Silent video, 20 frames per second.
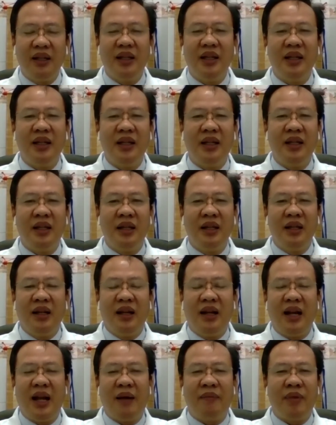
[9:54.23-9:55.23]
thì
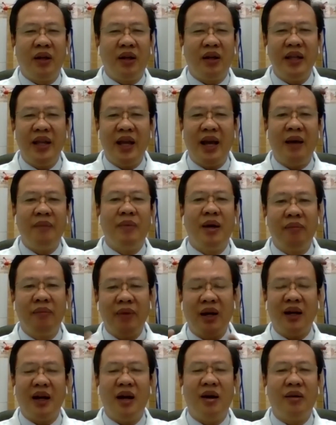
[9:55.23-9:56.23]
làm cho cái da mình
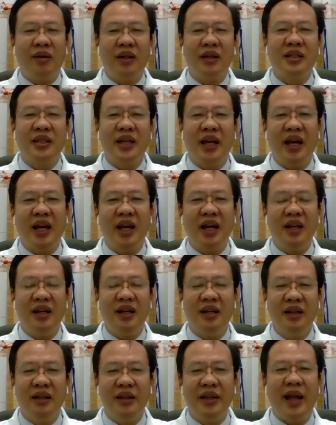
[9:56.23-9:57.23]
bắt đầu nó sẽ
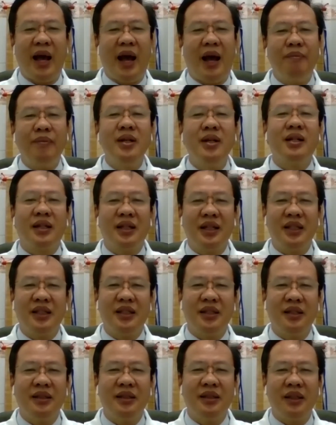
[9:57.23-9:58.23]
giảm được cái
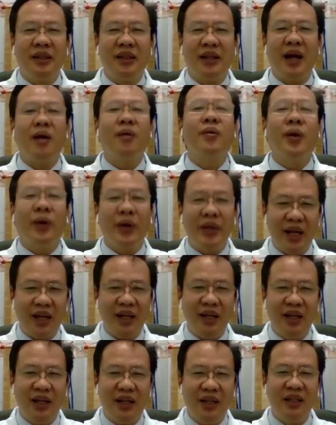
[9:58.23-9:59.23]
sự trao đổi
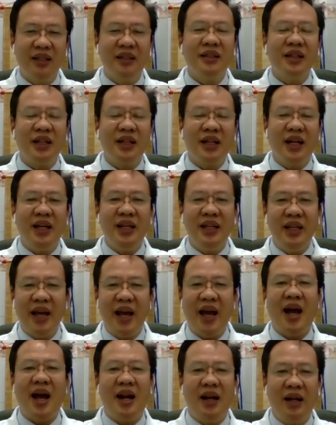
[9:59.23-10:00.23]
chất giữa cái
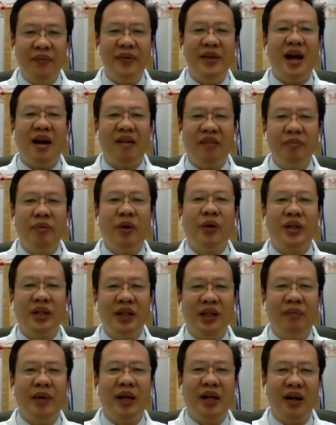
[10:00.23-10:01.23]
da lớp da với môi
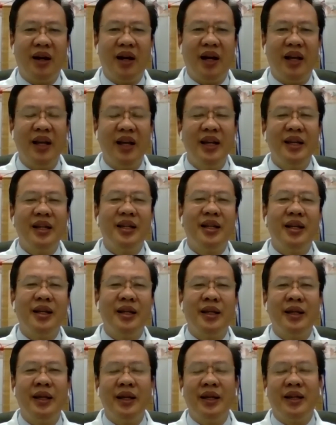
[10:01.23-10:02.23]
trường bên ngoài
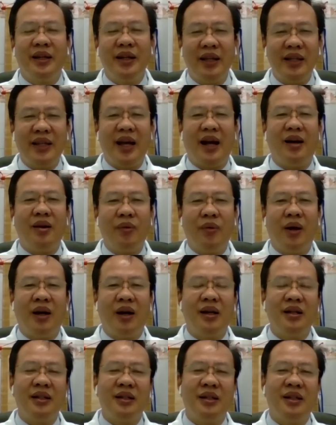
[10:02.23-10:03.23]
thì nên chăng khoảng